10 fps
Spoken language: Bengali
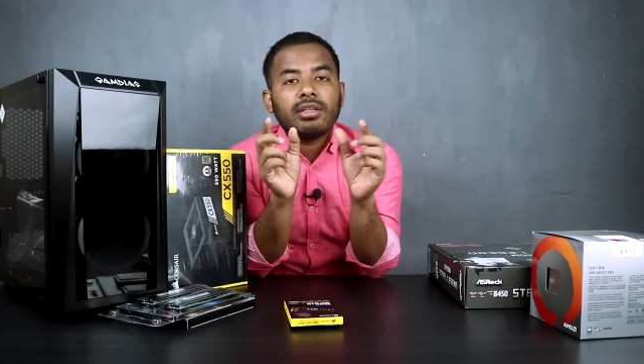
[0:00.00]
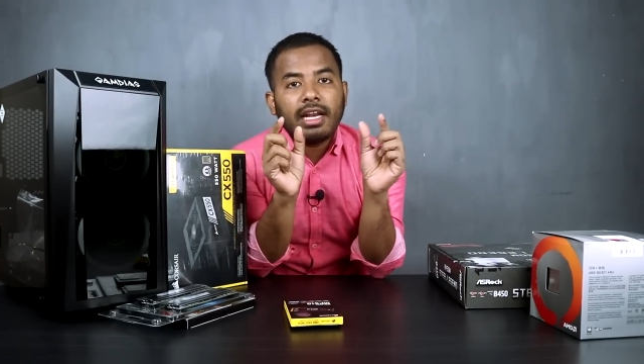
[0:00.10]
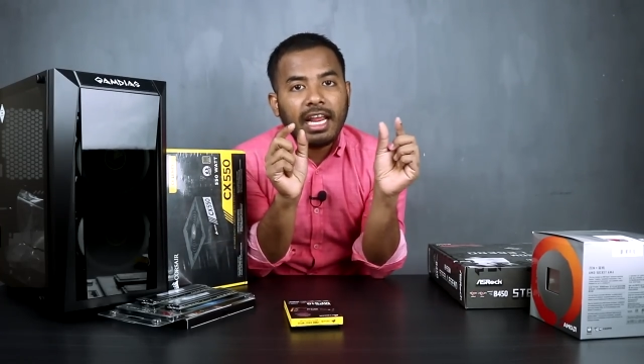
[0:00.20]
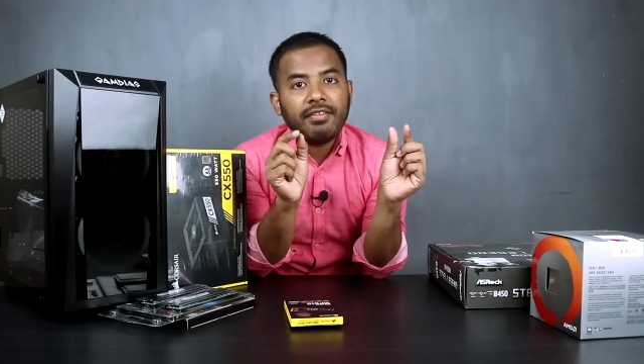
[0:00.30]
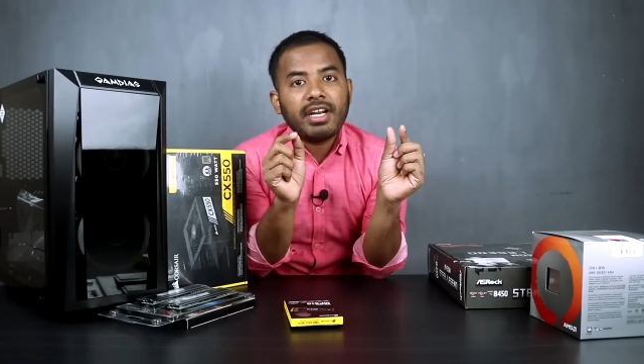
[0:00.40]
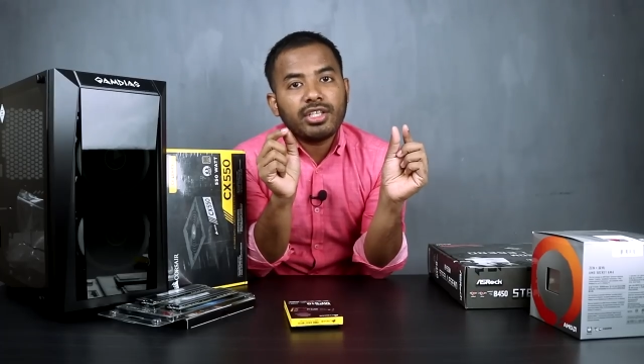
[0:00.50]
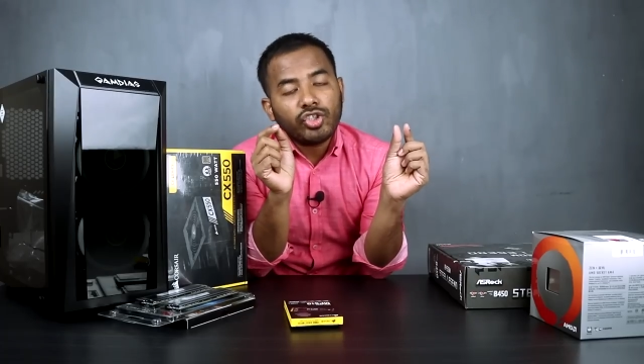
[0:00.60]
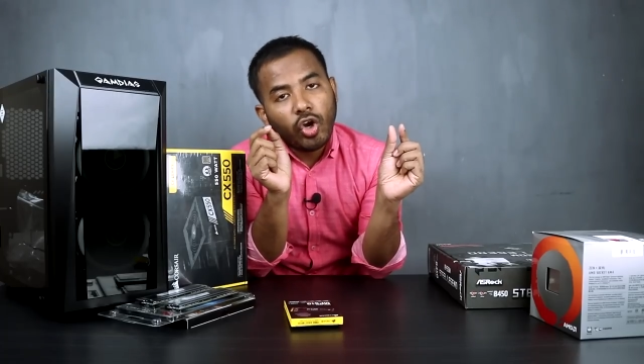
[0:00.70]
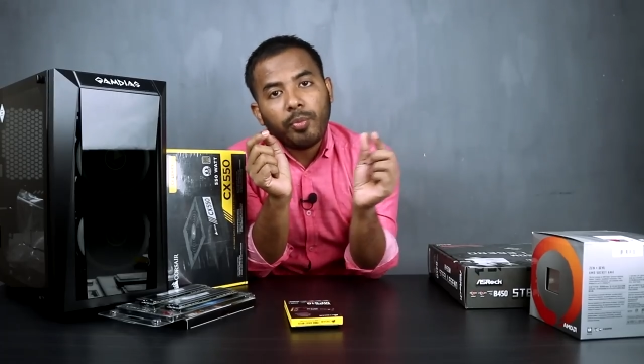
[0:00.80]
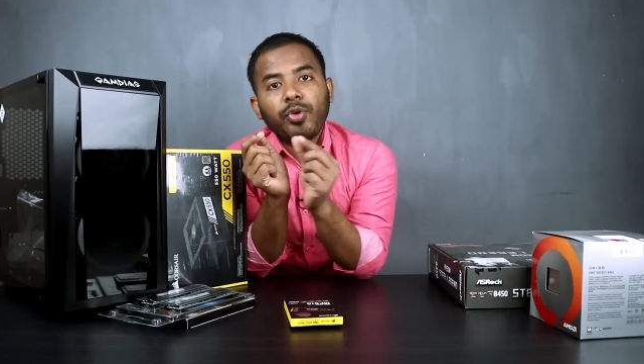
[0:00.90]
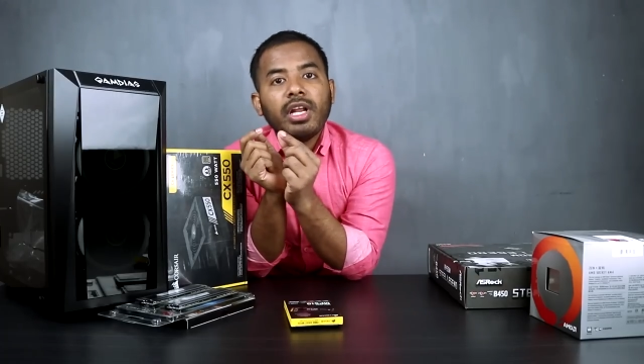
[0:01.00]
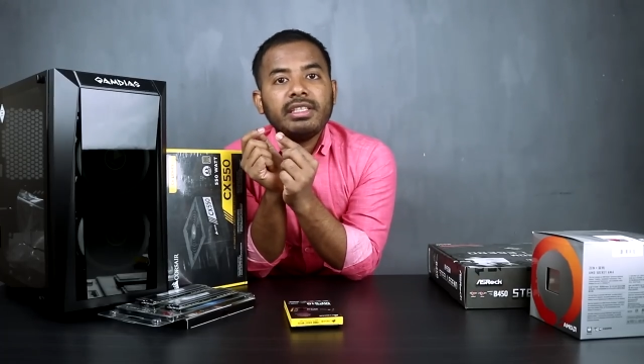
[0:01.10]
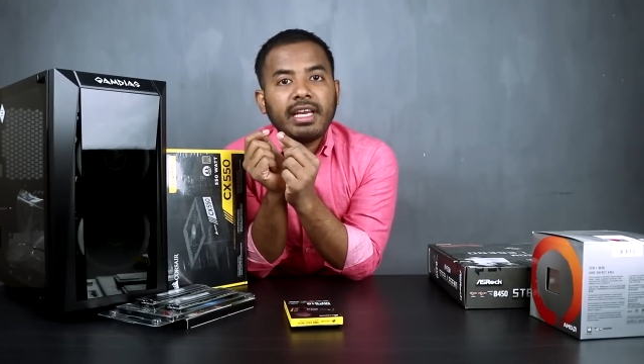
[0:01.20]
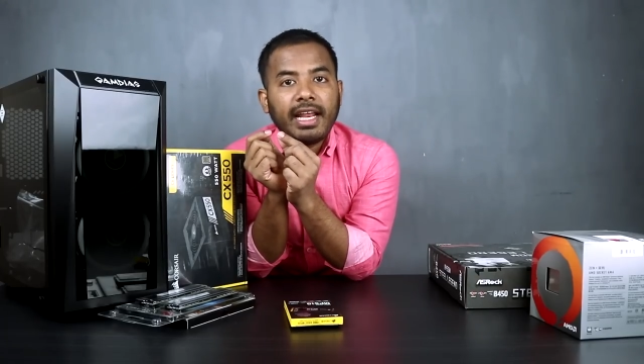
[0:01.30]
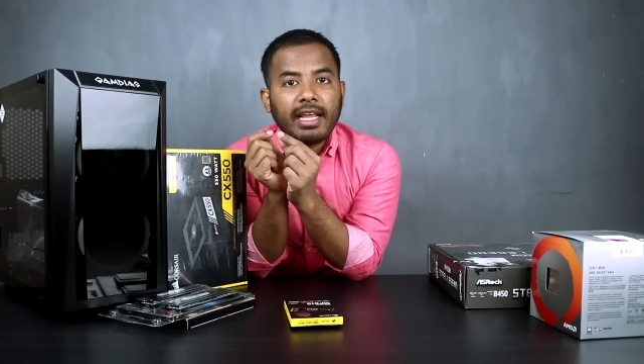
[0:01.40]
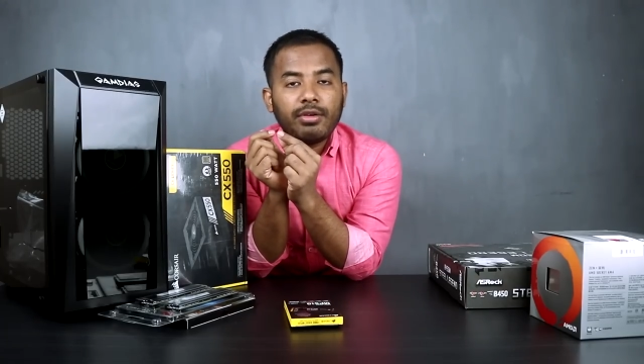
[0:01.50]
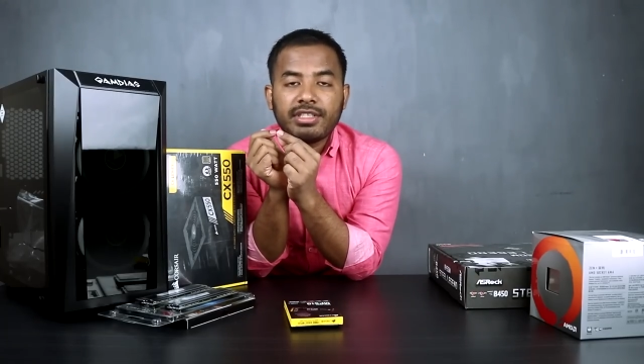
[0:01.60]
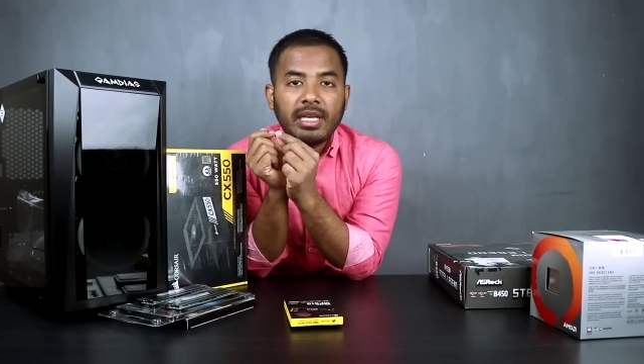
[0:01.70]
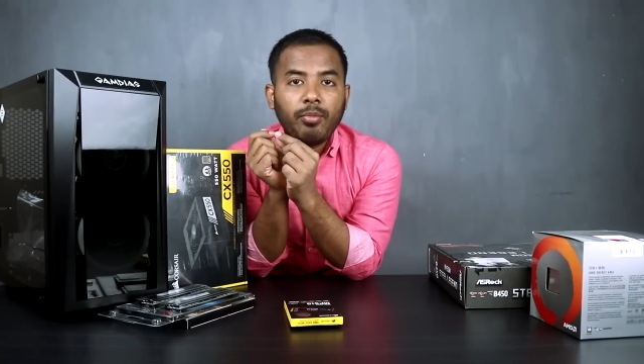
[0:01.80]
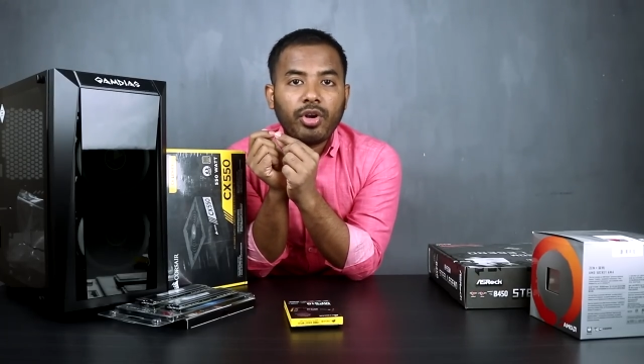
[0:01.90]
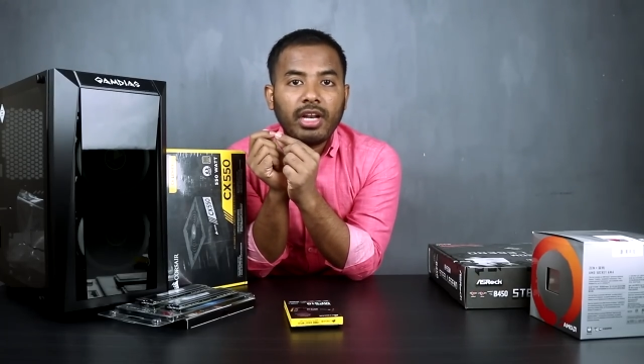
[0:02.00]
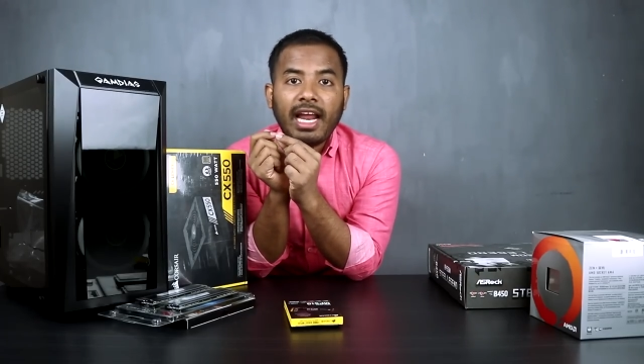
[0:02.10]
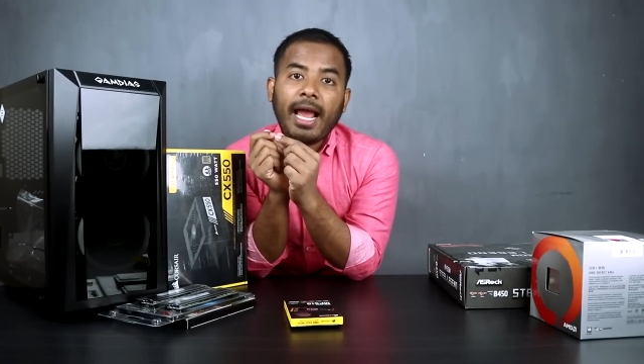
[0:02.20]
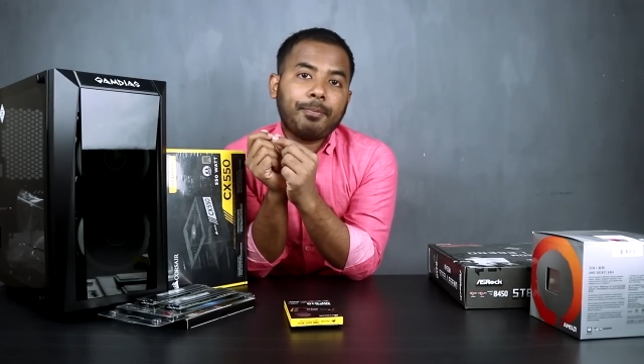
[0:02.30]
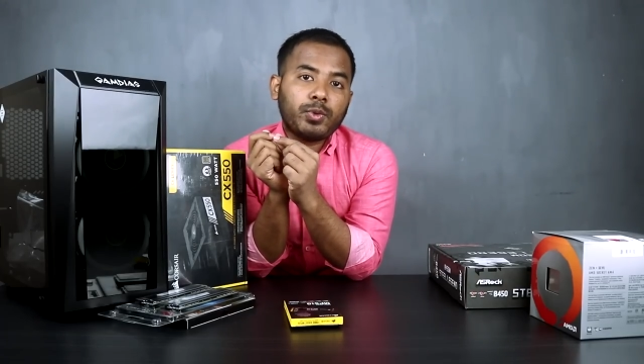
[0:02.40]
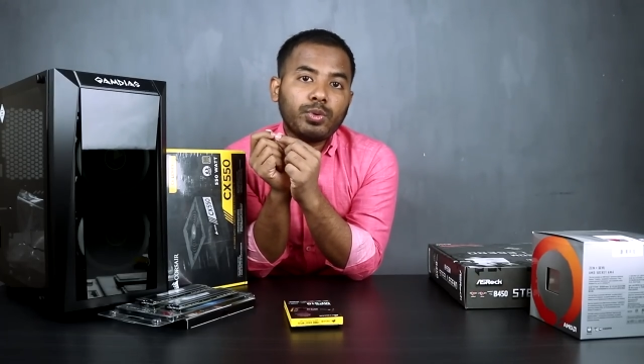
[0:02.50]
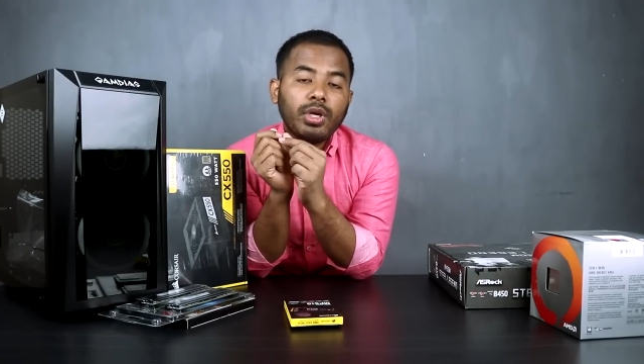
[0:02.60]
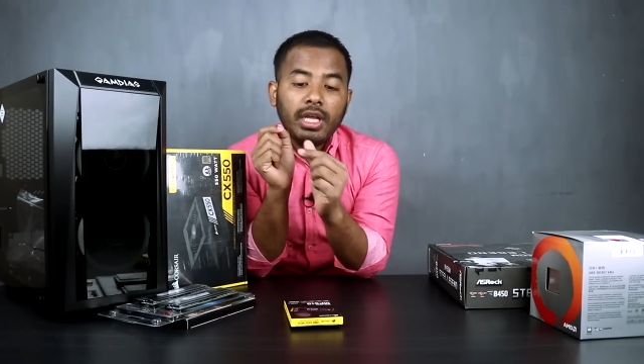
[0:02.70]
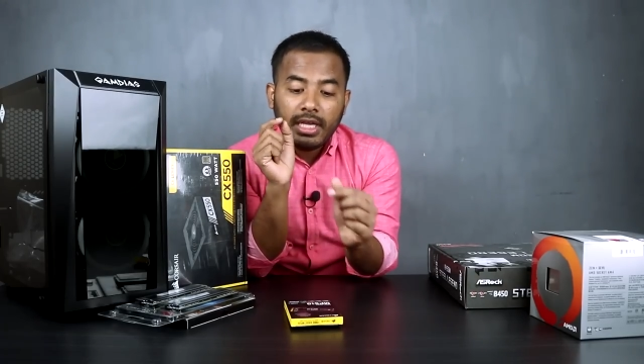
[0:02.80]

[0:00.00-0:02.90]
তারা অ্যাভারেজে সবগুলাই দিয়ে রাখে ওই সেম মডেলে আপ টু